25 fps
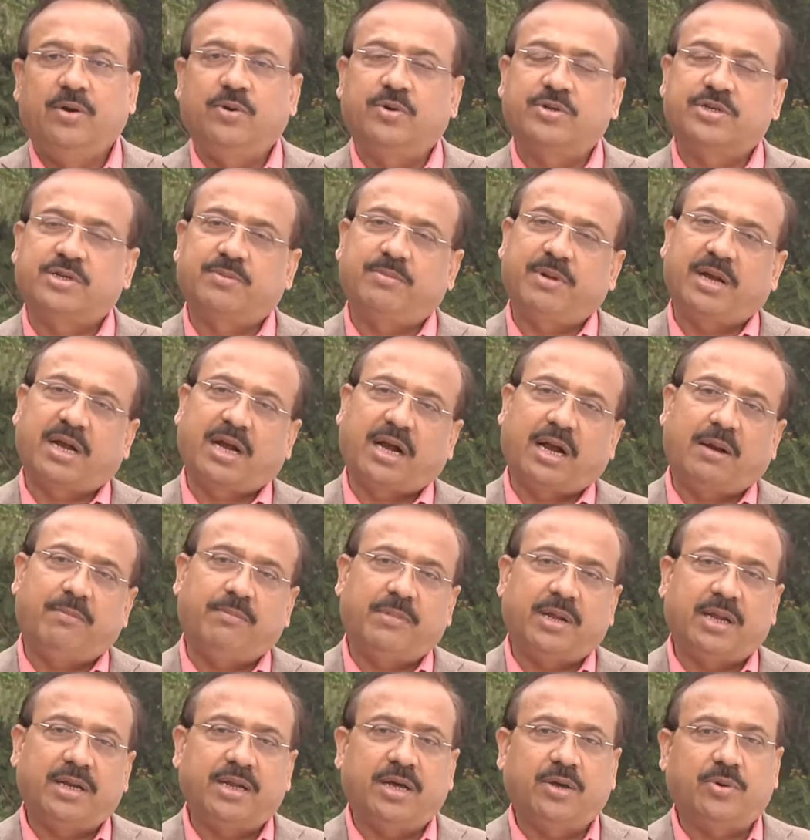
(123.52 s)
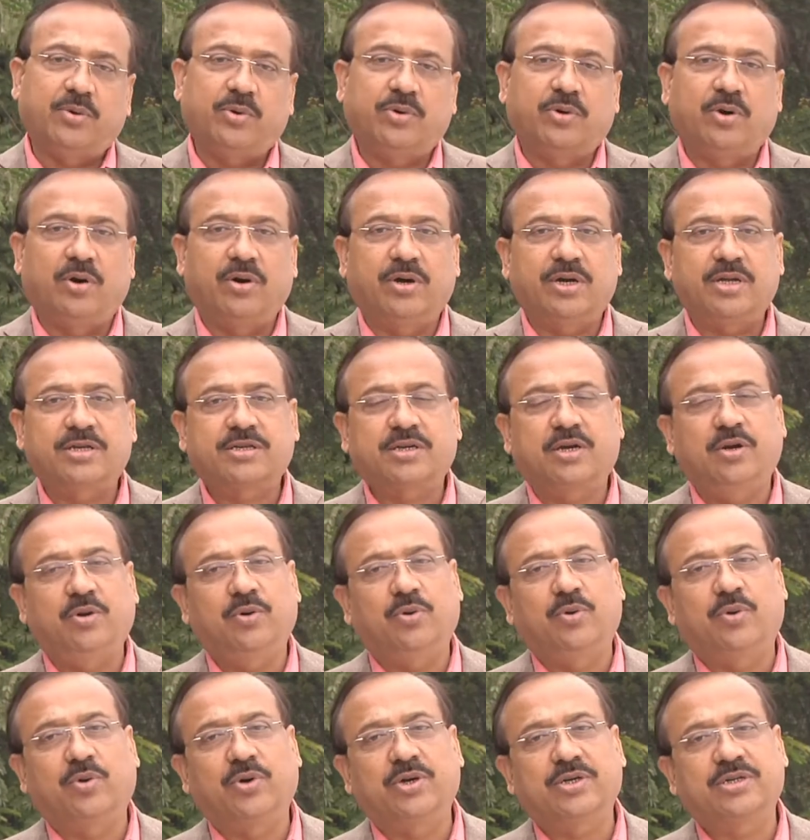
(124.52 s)
उस समय कमला नेहरू कांग्रेस के
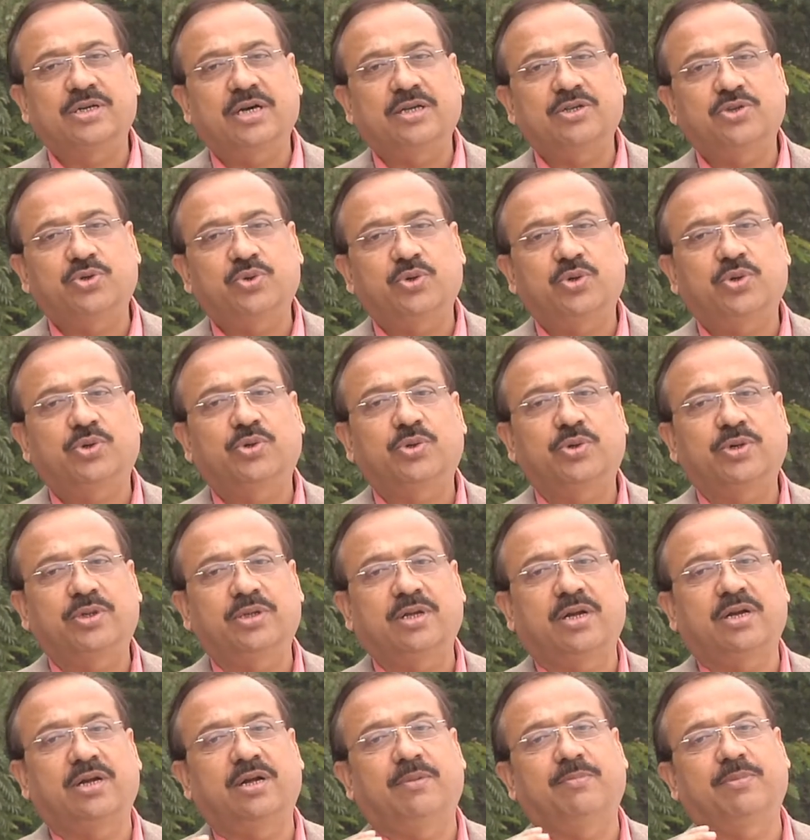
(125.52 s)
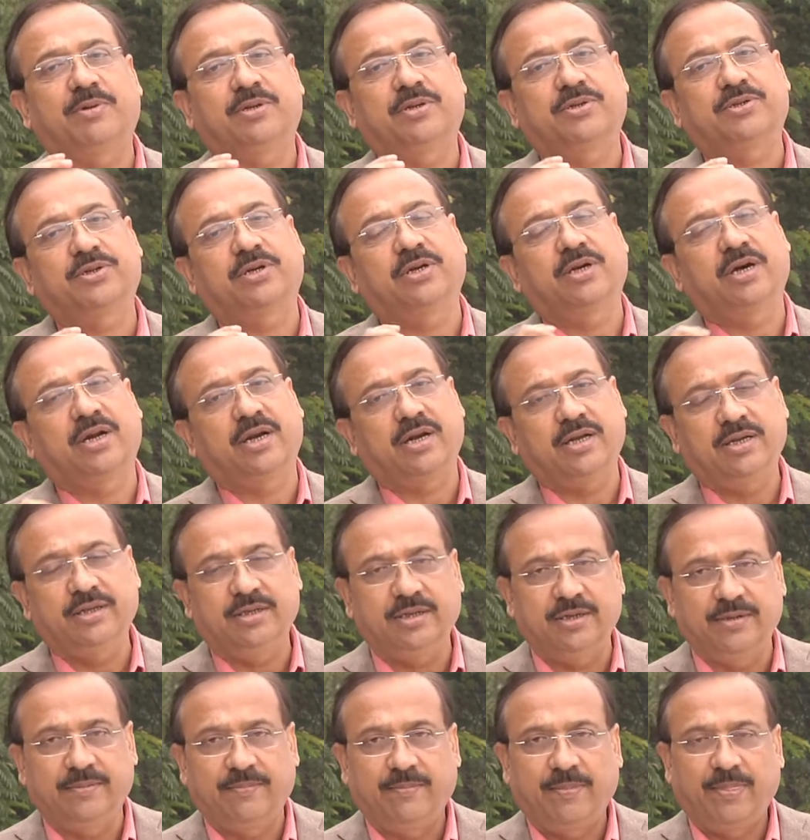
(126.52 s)
लोगों के साथ छोटे छोटे धरना प्रदर्शन कर रही
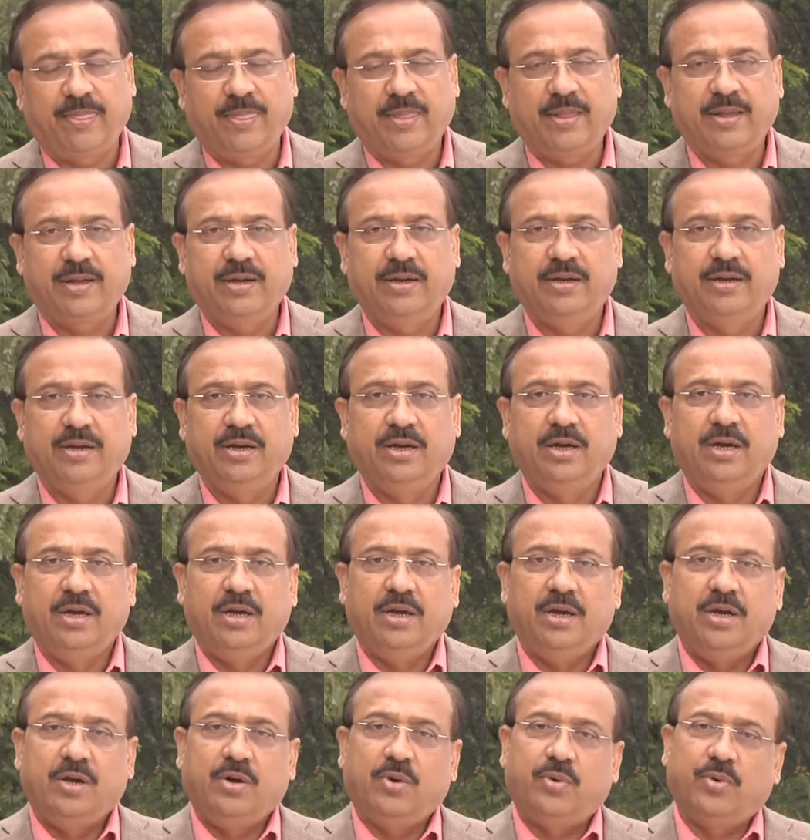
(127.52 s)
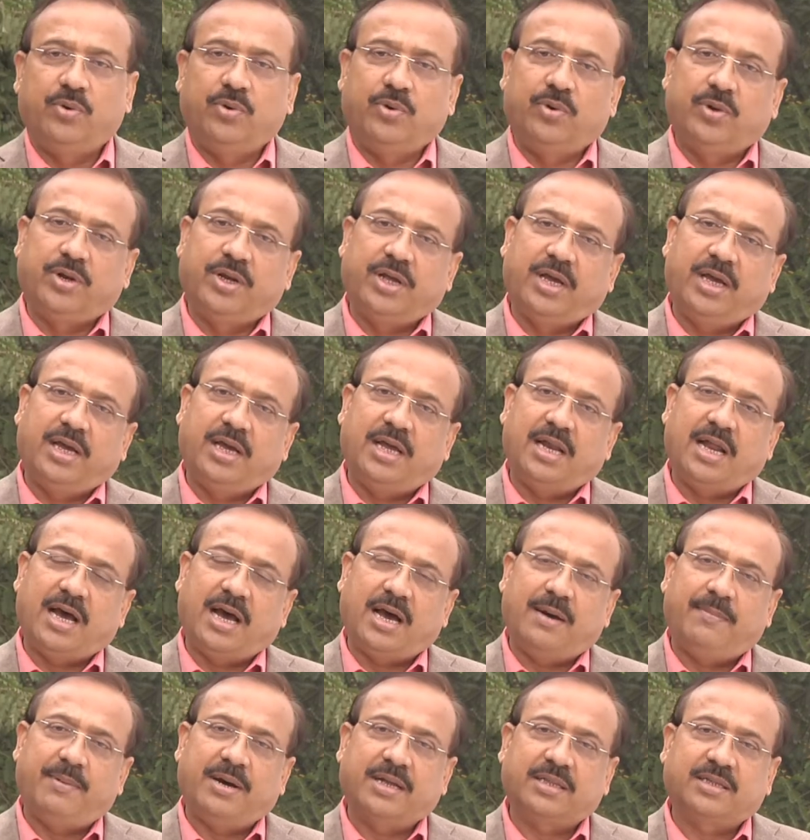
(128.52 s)
थी उन्होंने
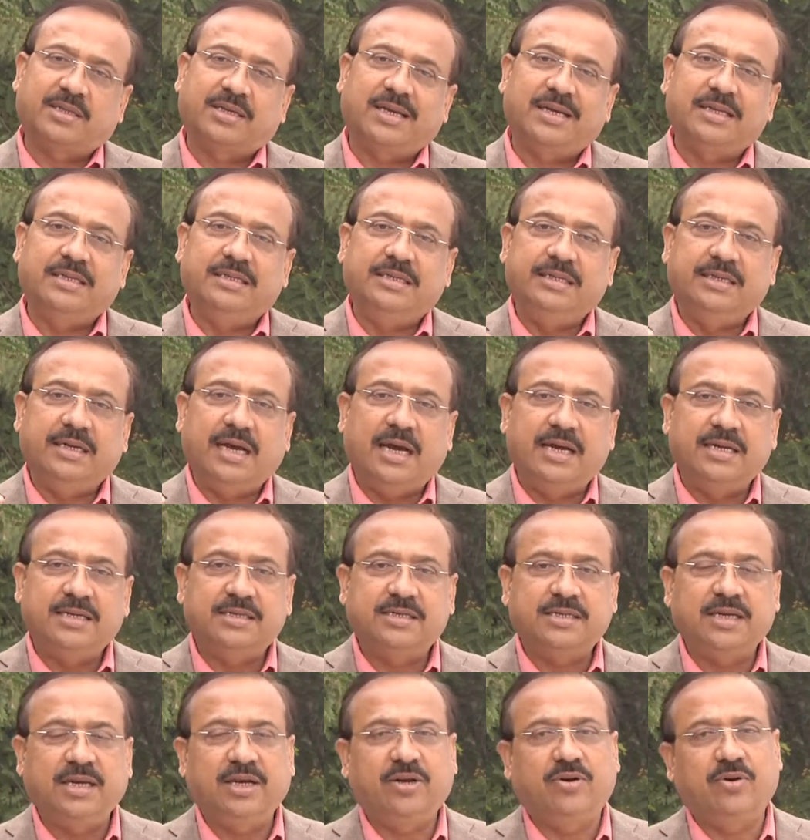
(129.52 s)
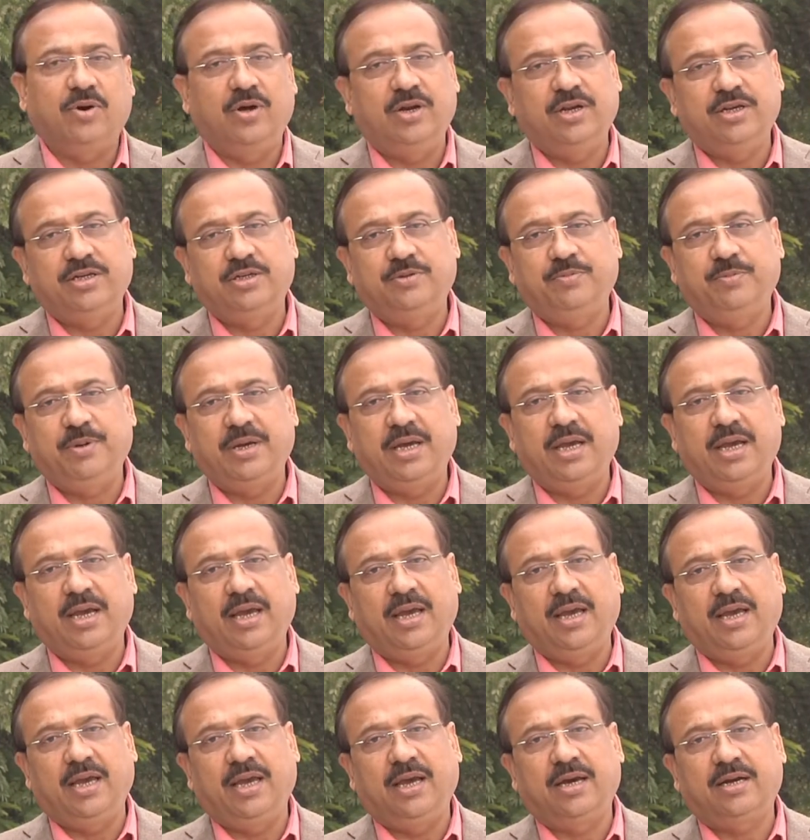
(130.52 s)
इलाहाबाद के जीआईसी कॉलेज में
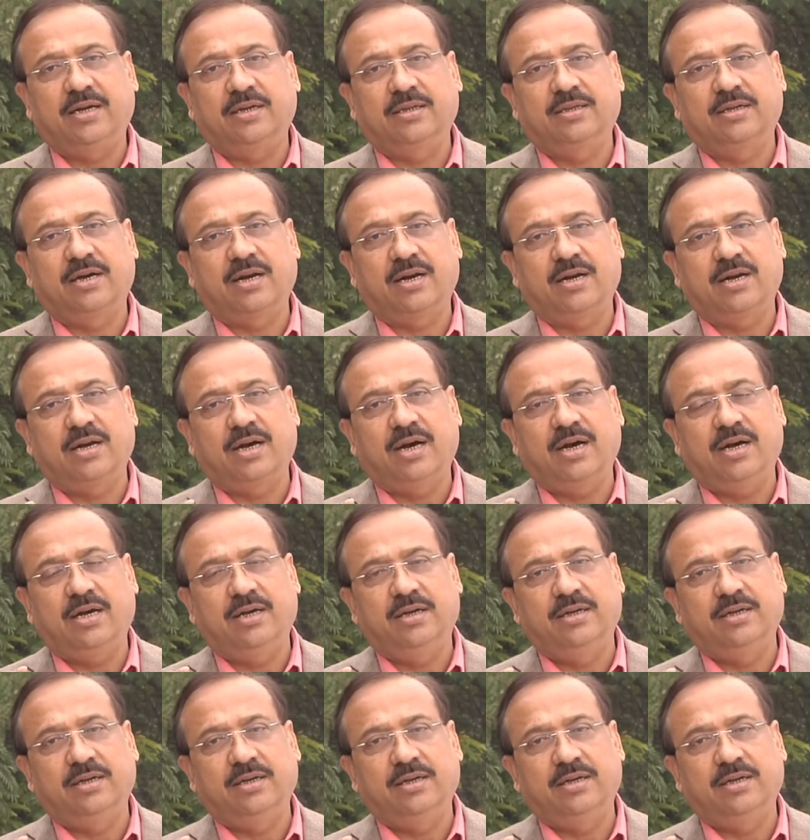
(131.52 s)
एक धरना